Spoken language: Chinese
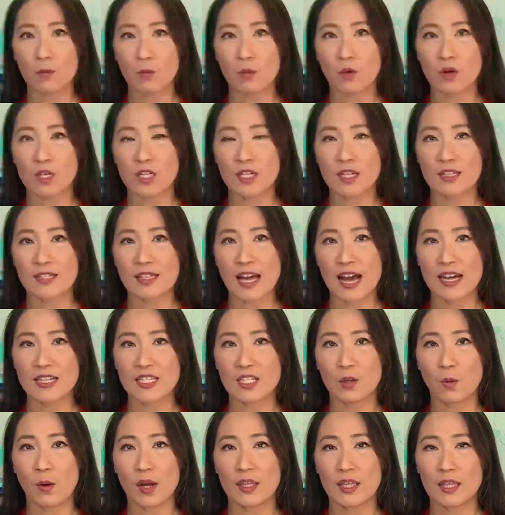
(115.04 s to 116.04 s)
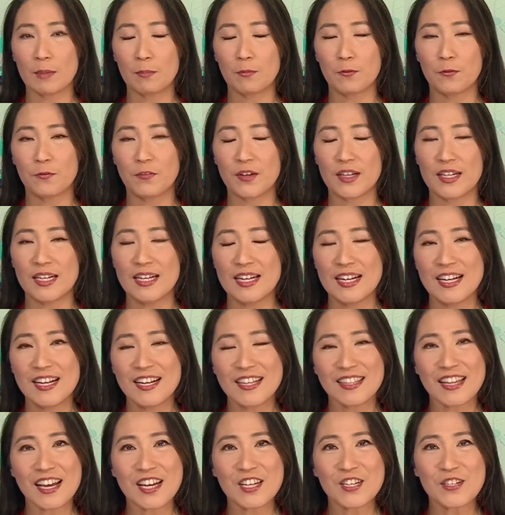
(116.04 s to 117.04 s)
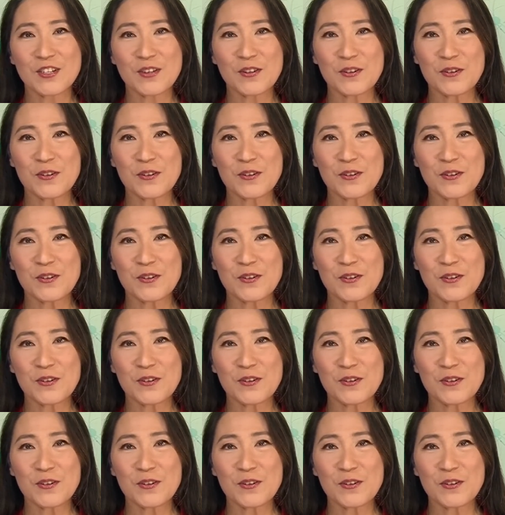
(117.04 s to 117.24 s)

模侦察计划的一部分，但